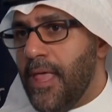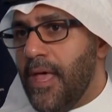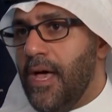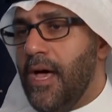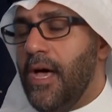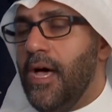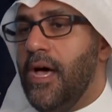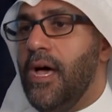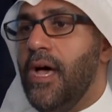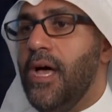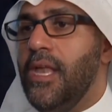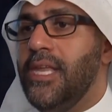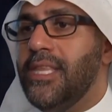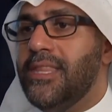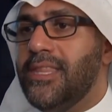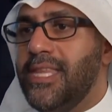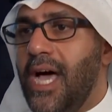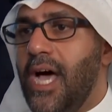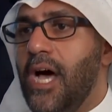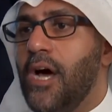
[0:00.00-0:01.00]
آه،
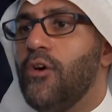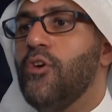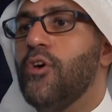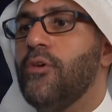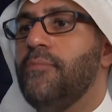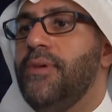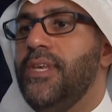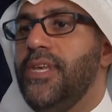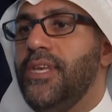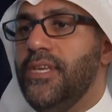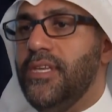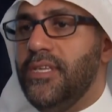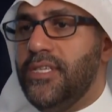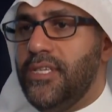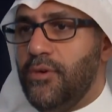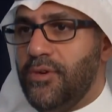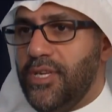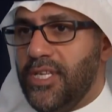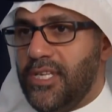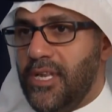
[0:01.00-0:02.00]
للتحقق من
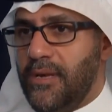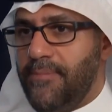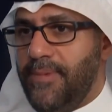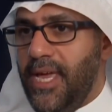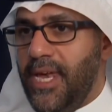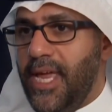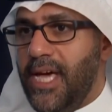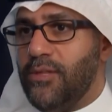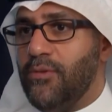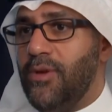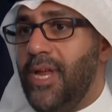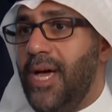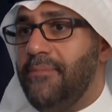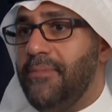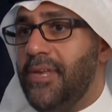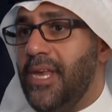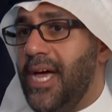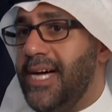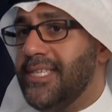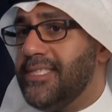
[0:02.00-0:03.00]
جودة البيانات
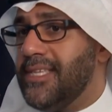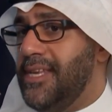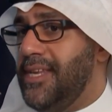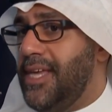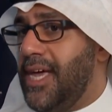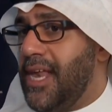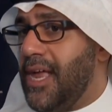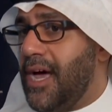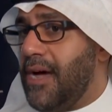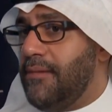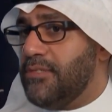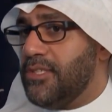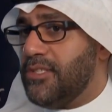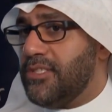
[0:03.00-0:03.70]
والحمد لله حصلنا على 95%